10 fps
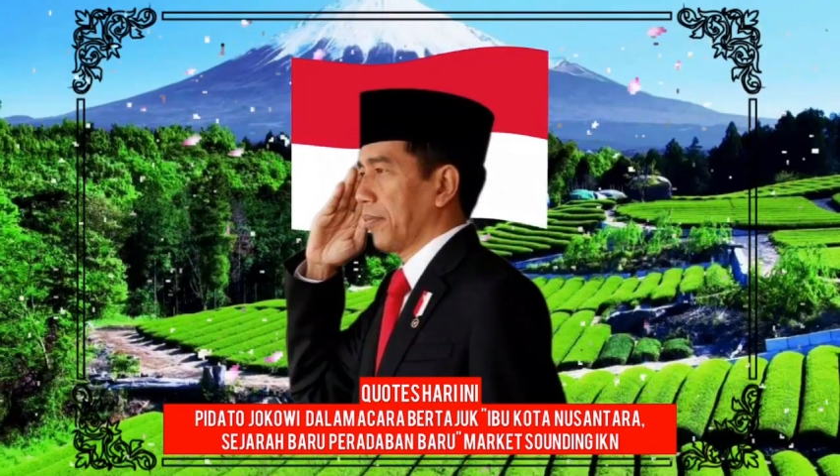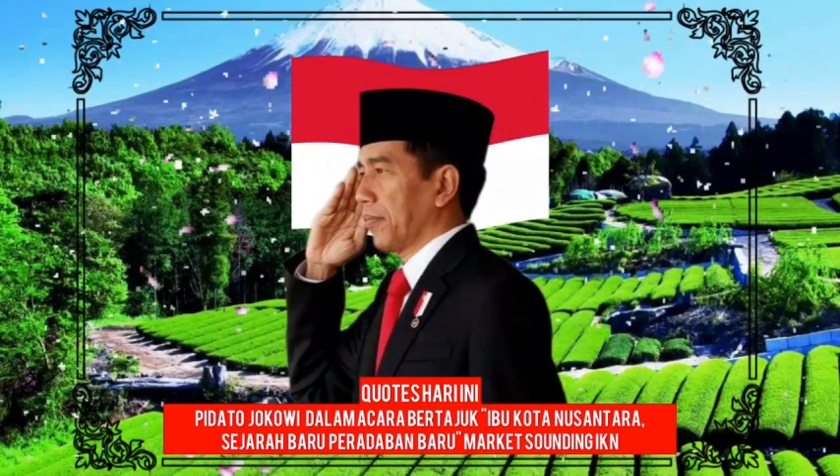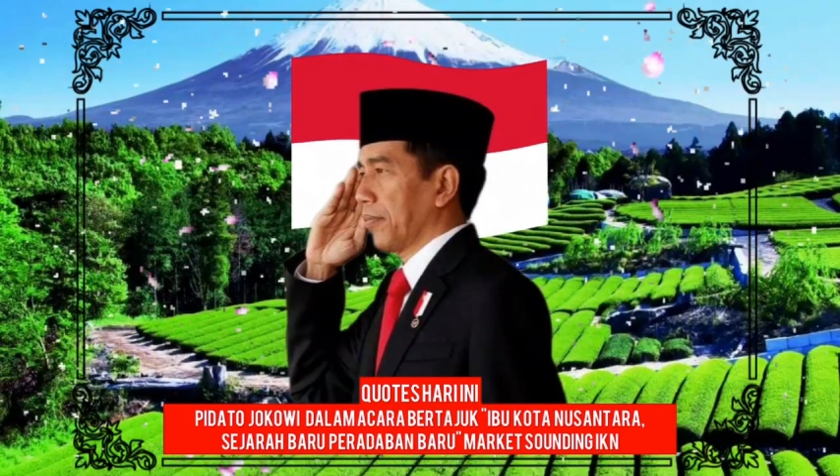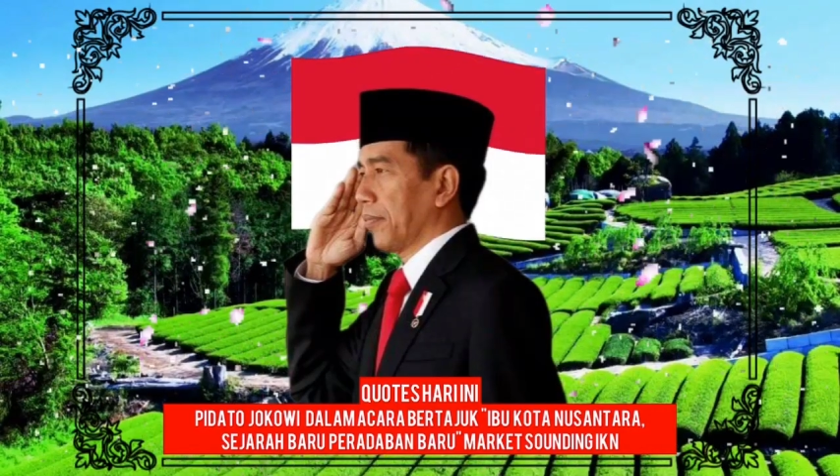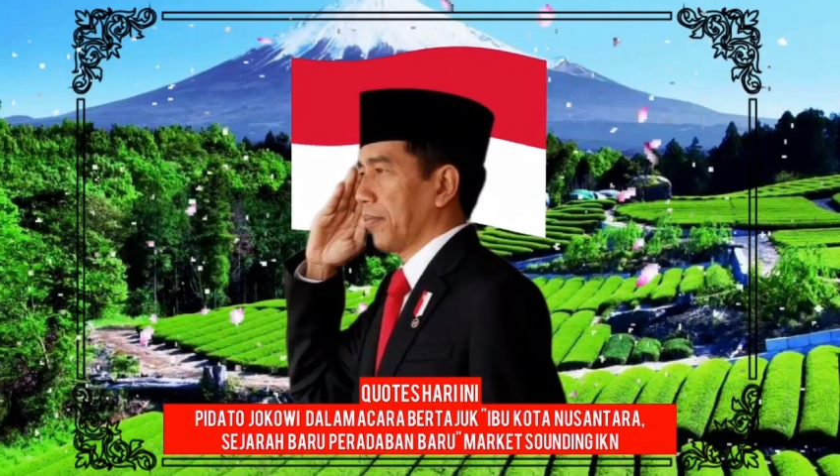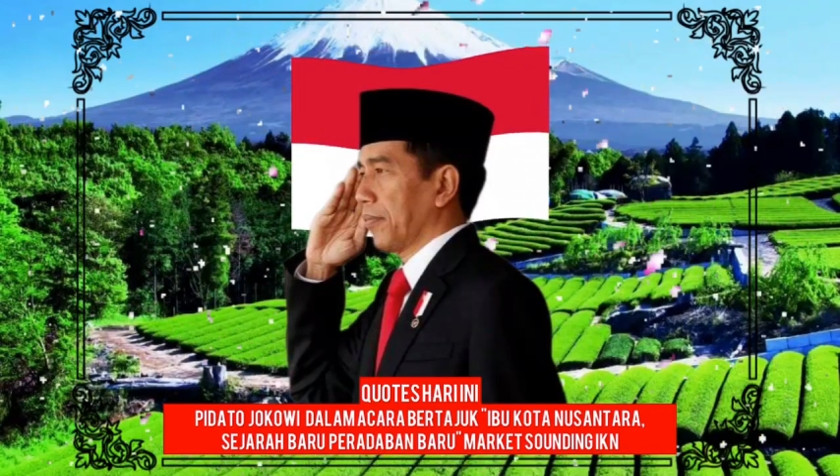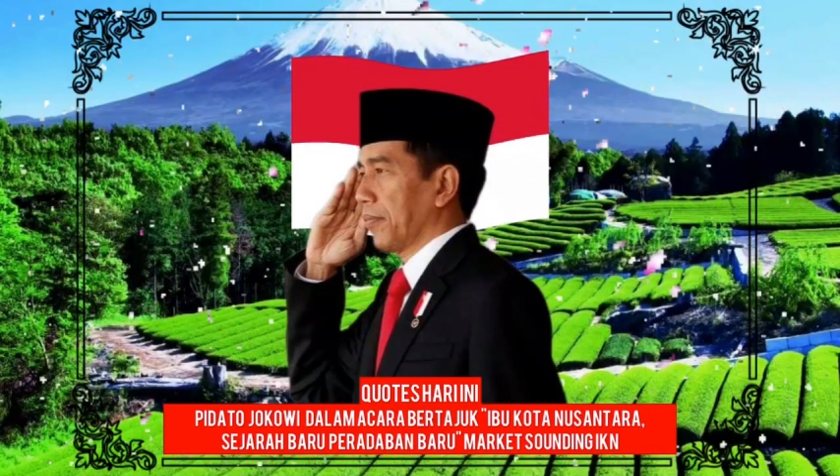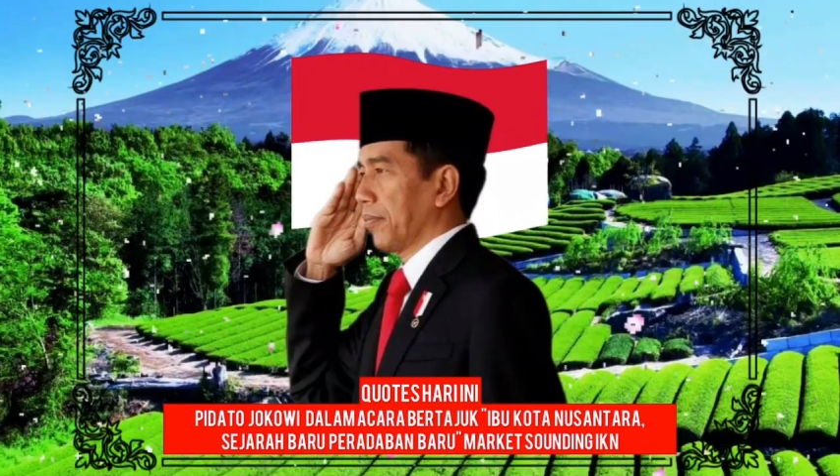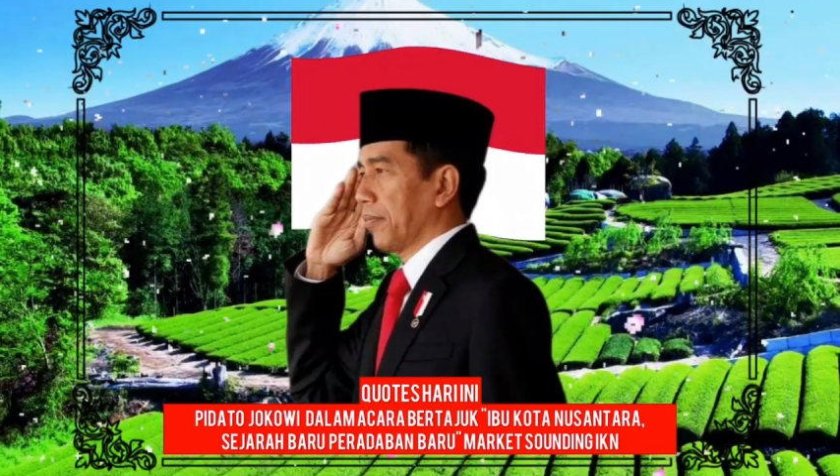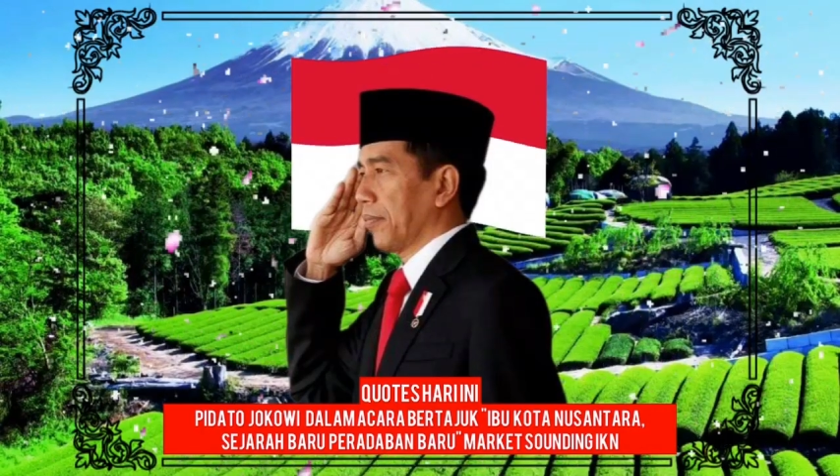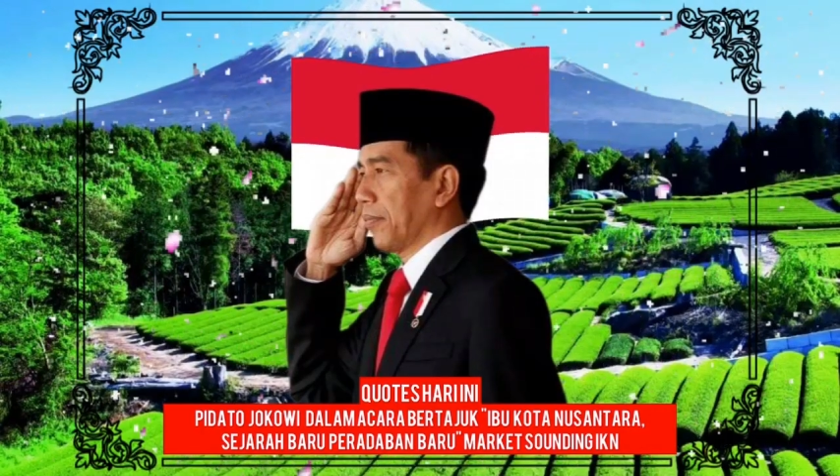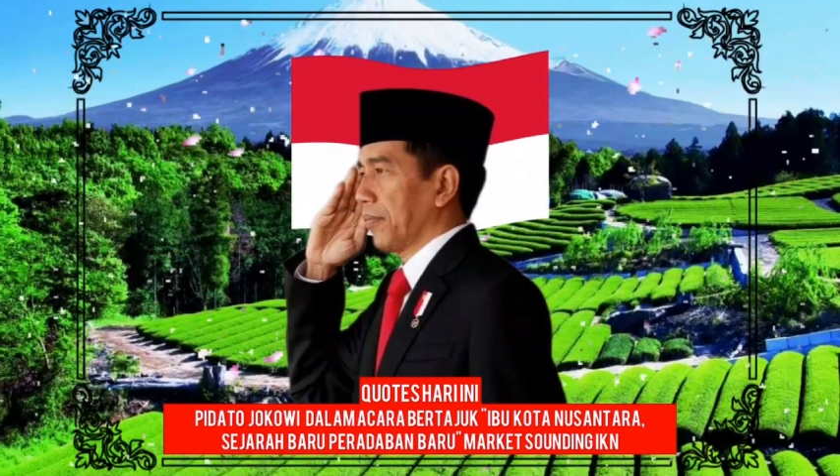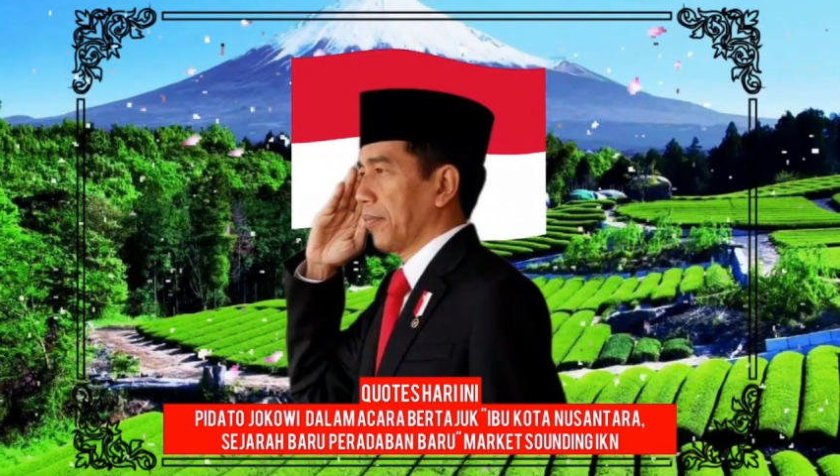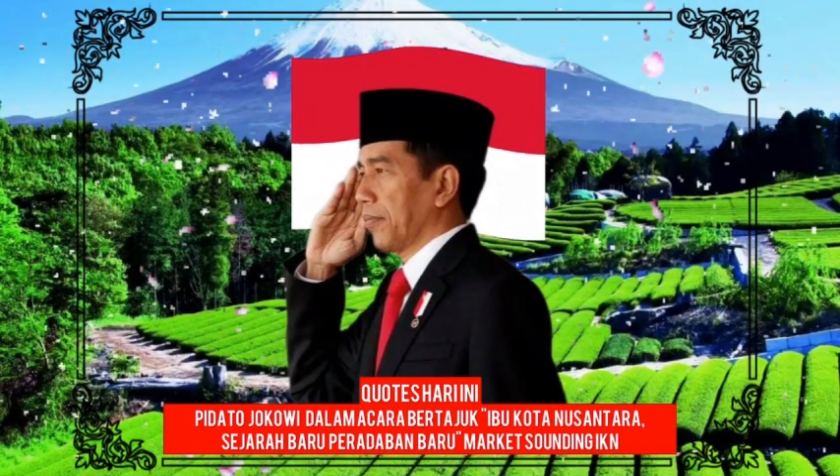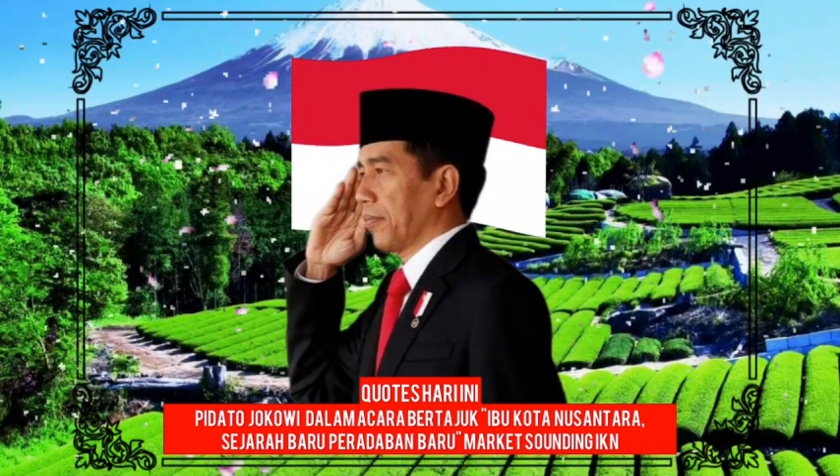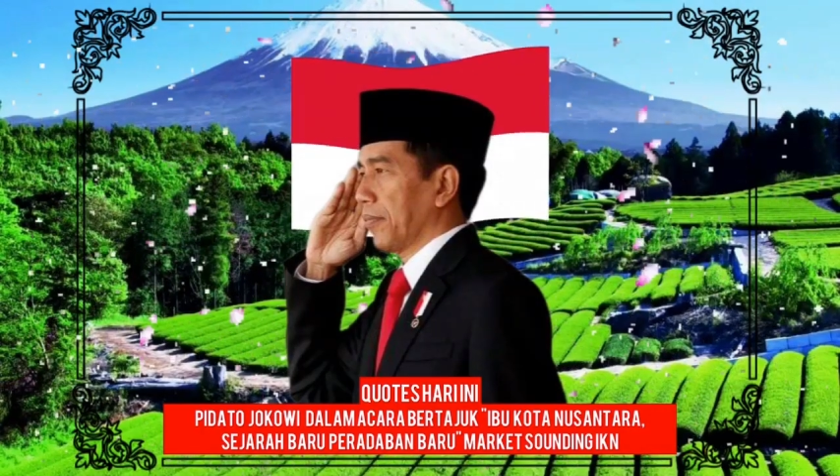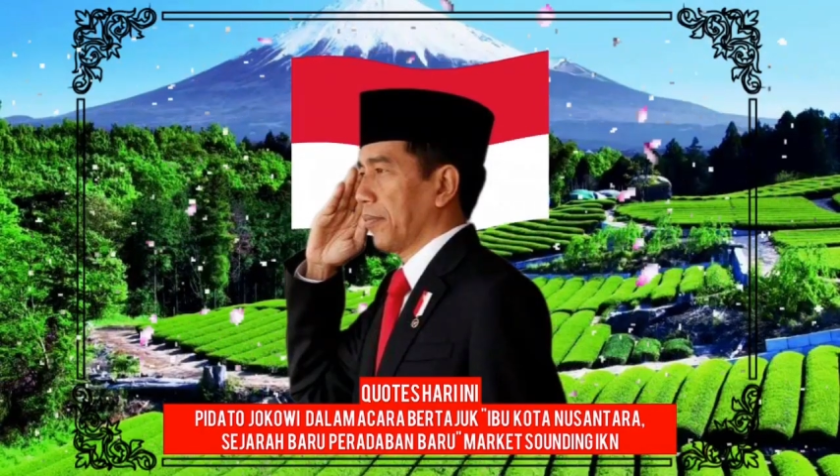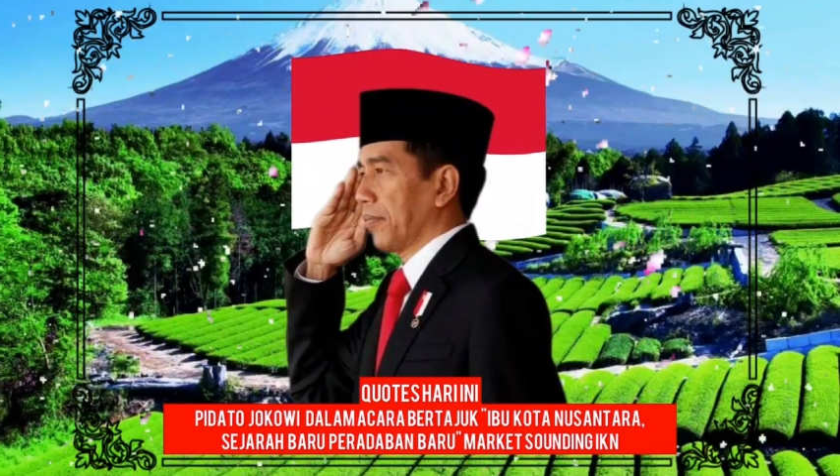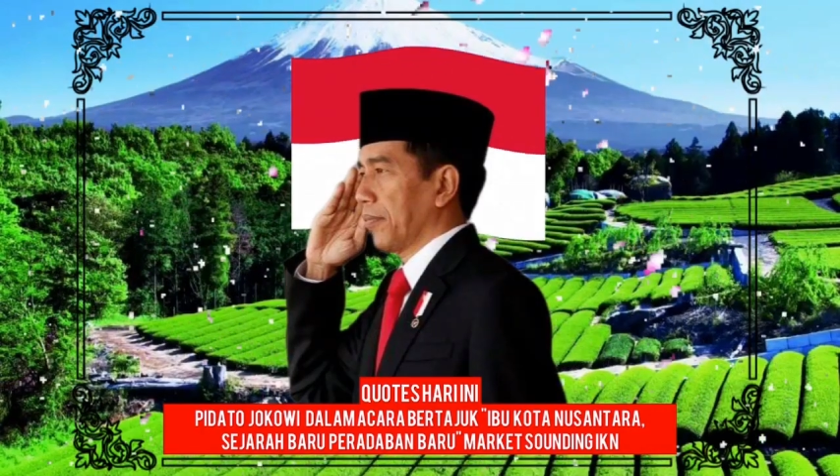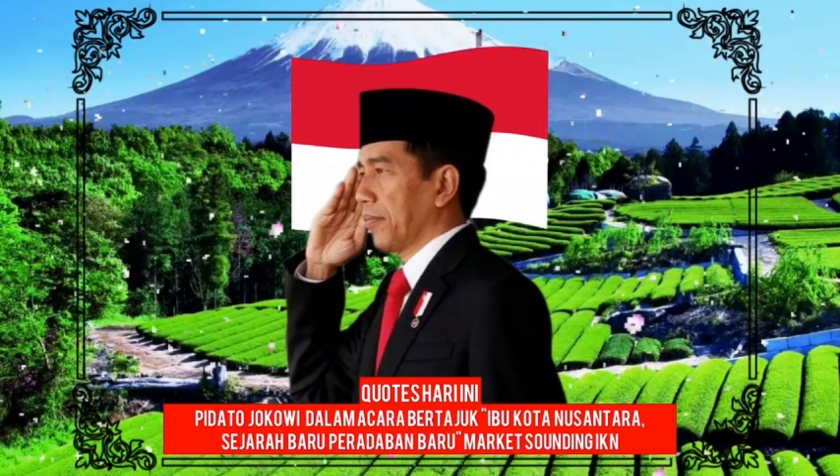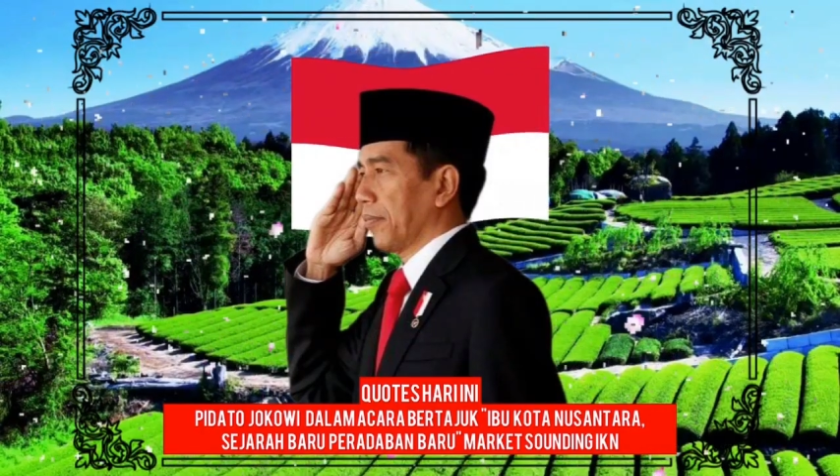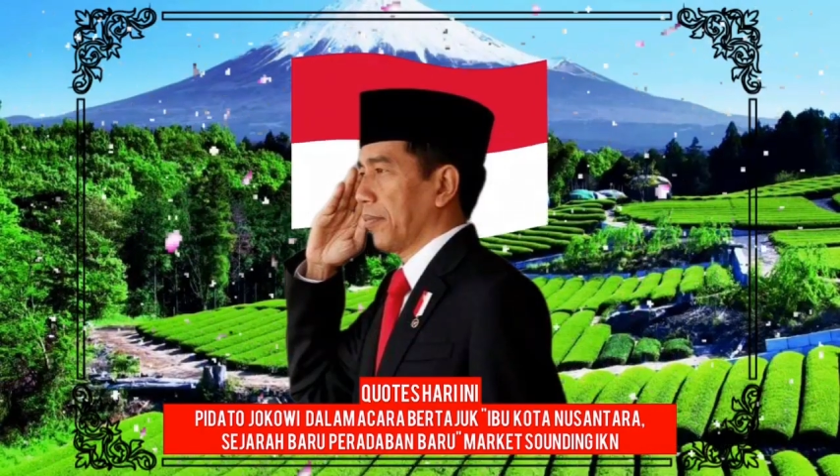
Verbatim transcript: Ini ada ketua MPR ada di sini